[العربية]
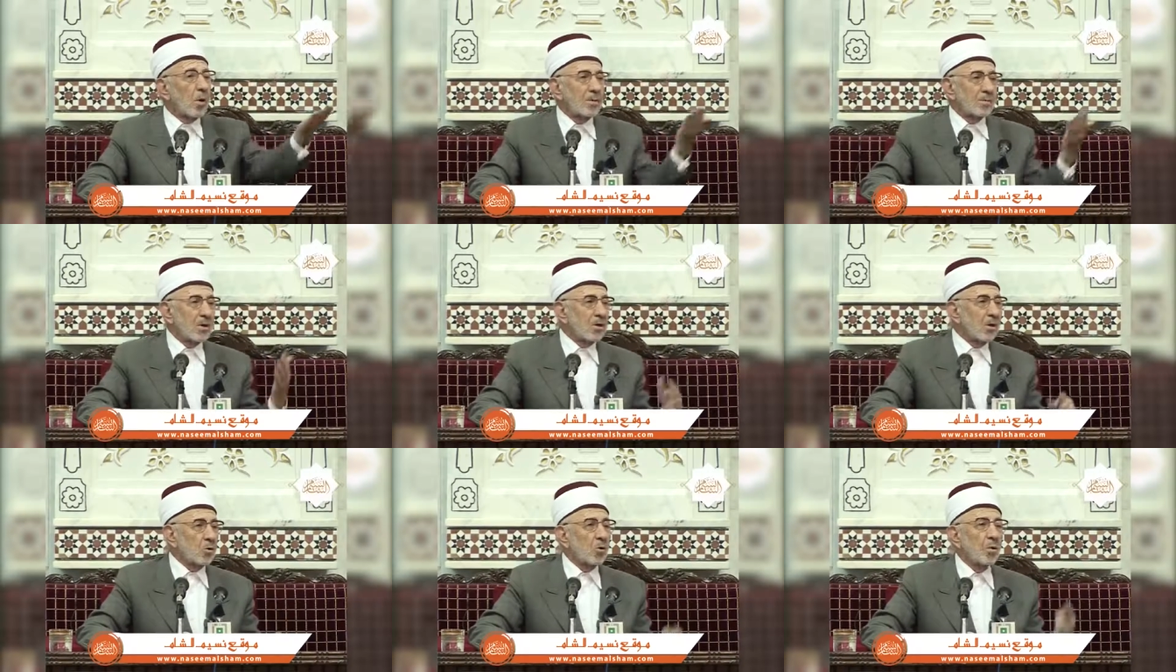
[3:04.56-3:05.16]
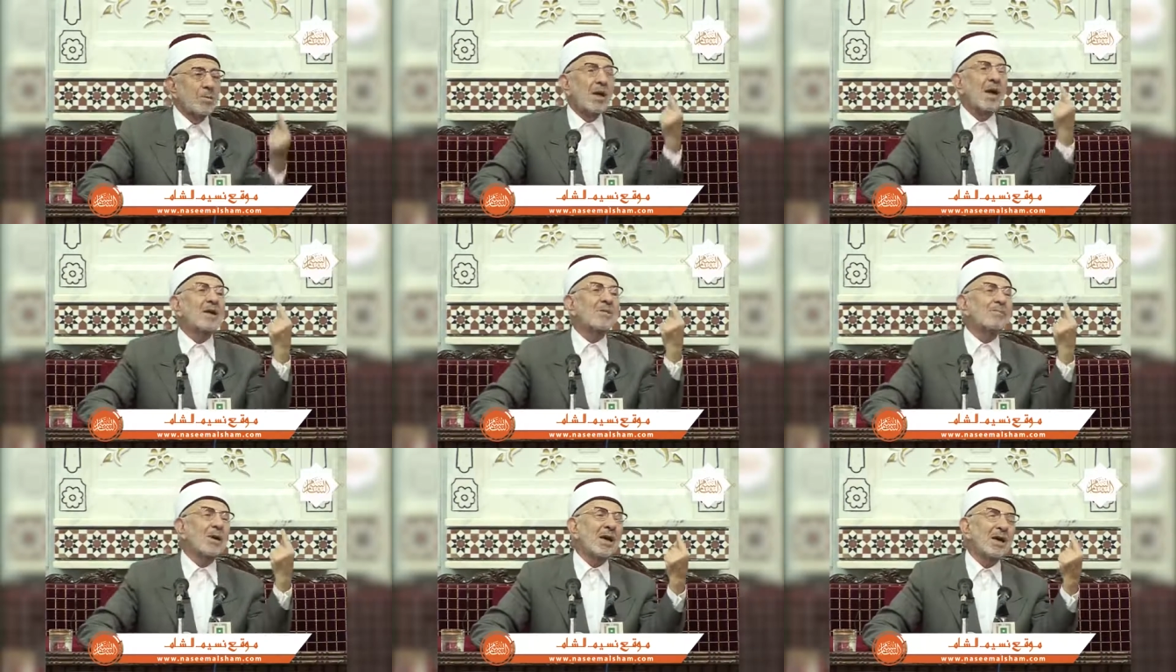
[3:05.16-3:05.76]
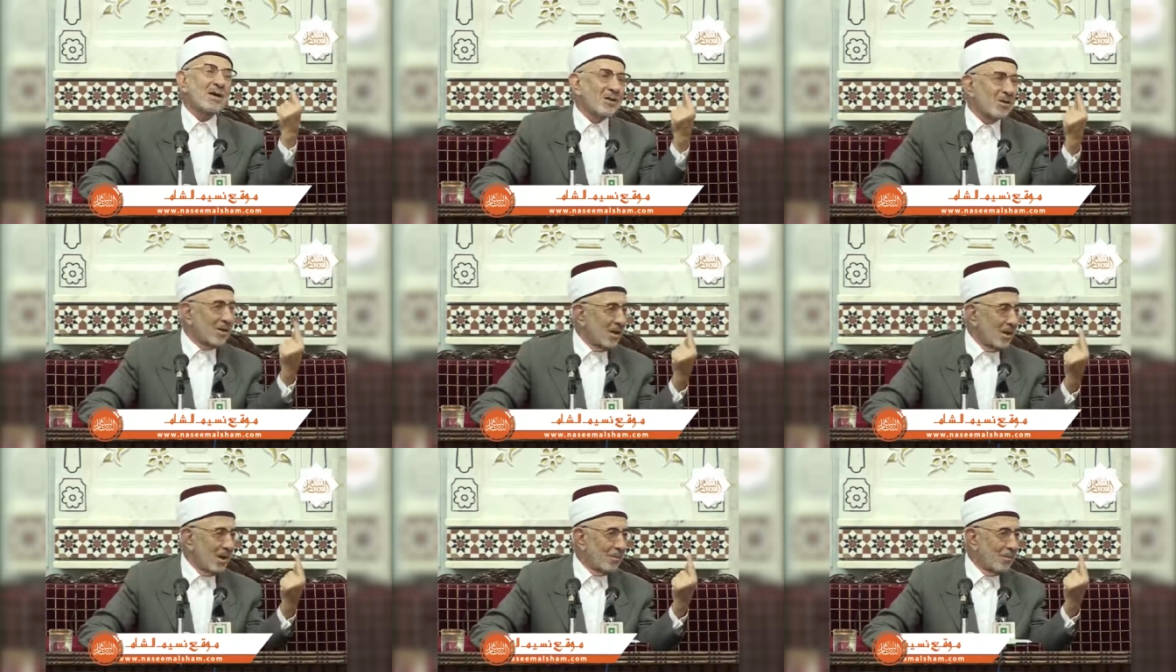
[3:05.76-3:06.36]
انتم عم تستانسوا بها بها
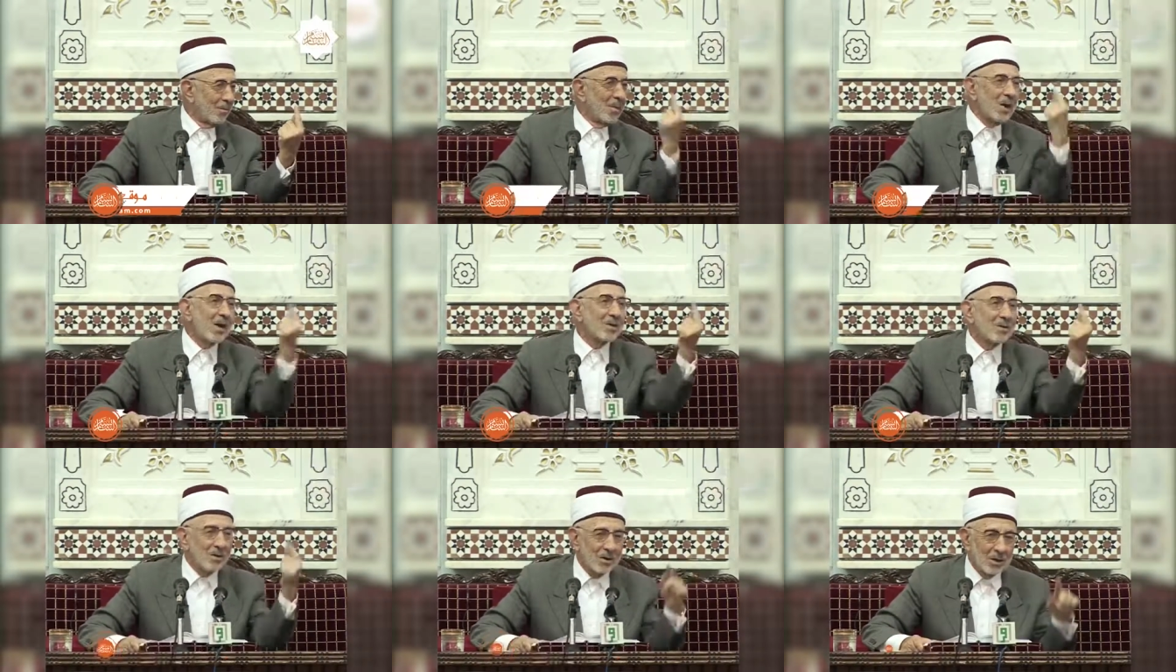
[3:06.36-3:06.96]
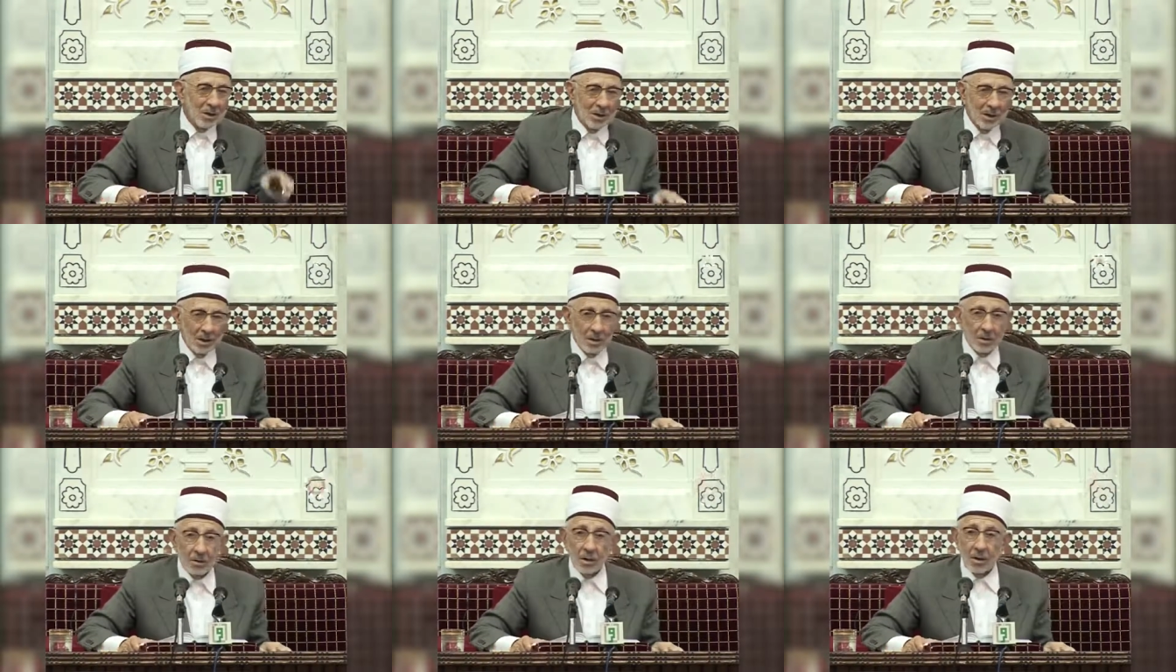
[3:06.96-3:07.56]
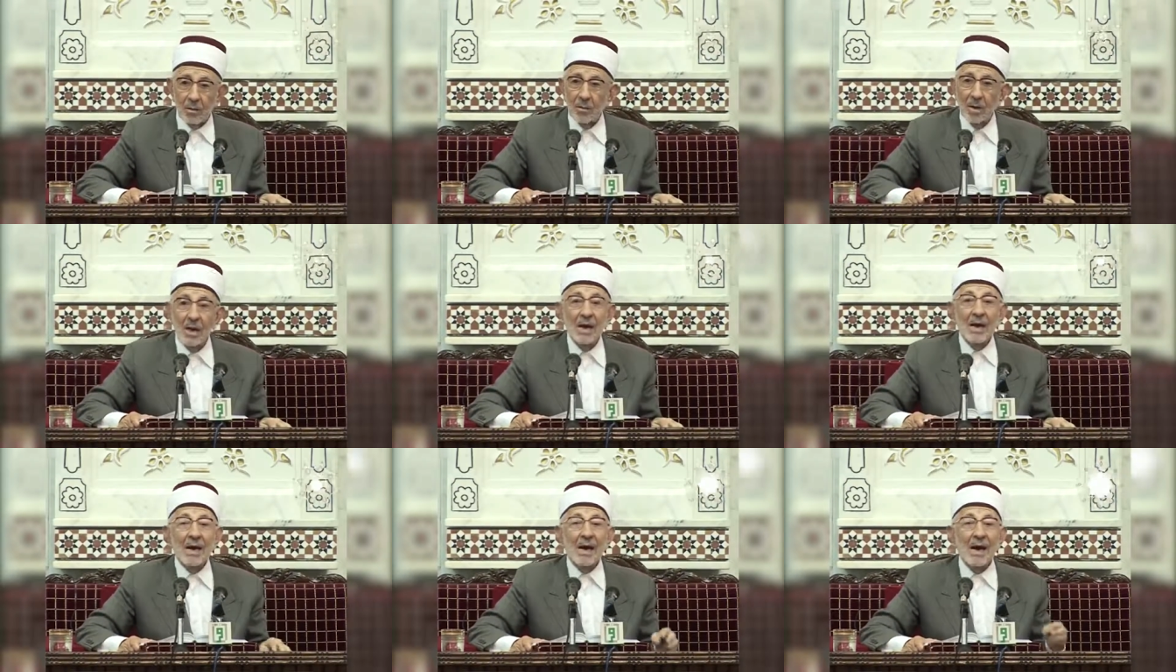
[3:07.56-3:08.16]
الاسلام بها الدين طيب
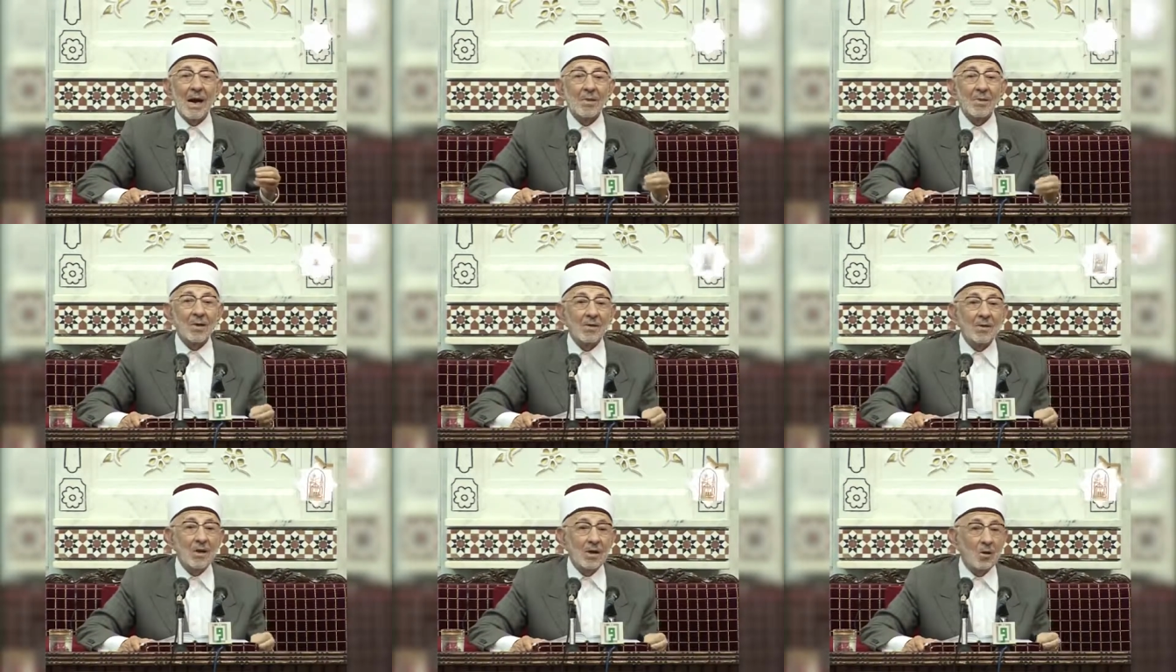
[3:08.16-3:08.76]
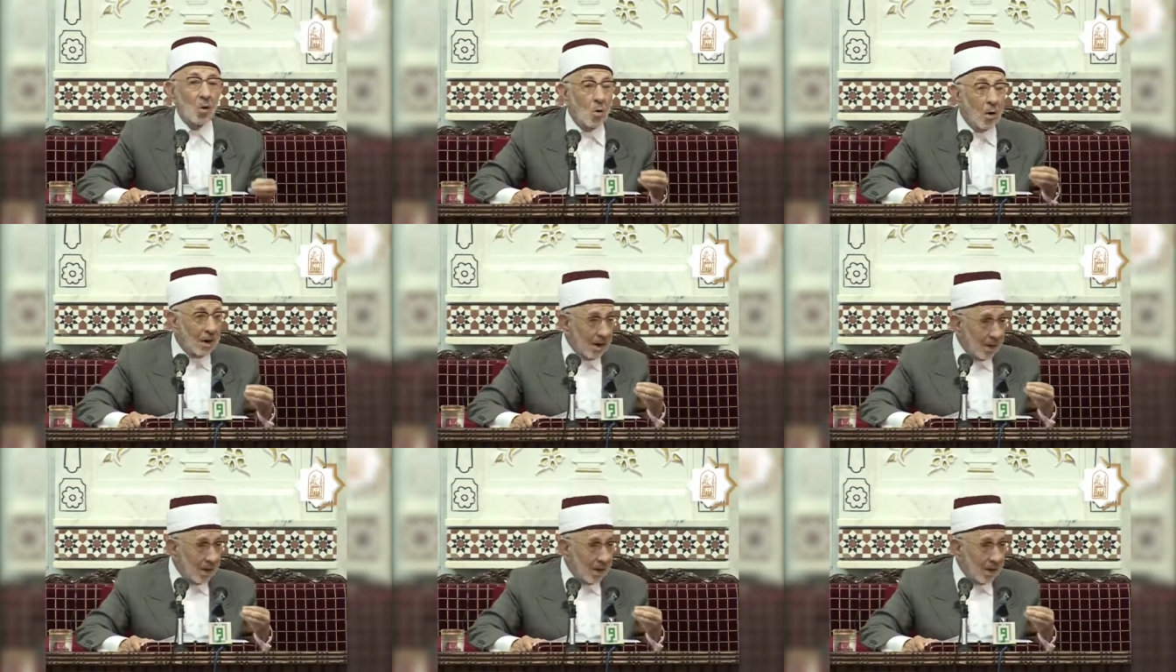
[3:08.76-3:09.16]
هذا الدين هو